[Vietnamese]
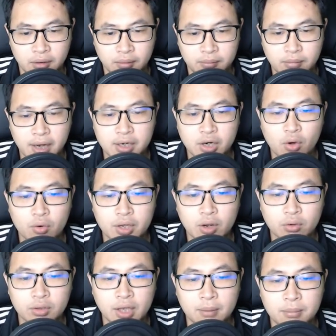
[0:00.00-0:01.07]
mà đầu kia
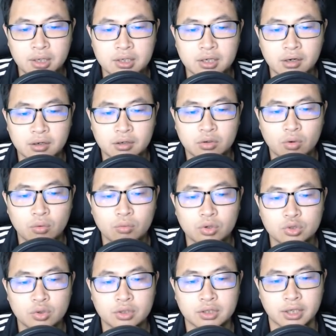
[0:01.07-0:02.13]
có thể biết được cũng có
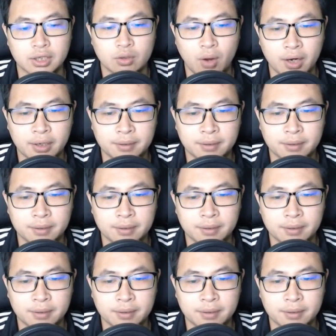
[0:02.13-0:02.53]
chút kỳ quái.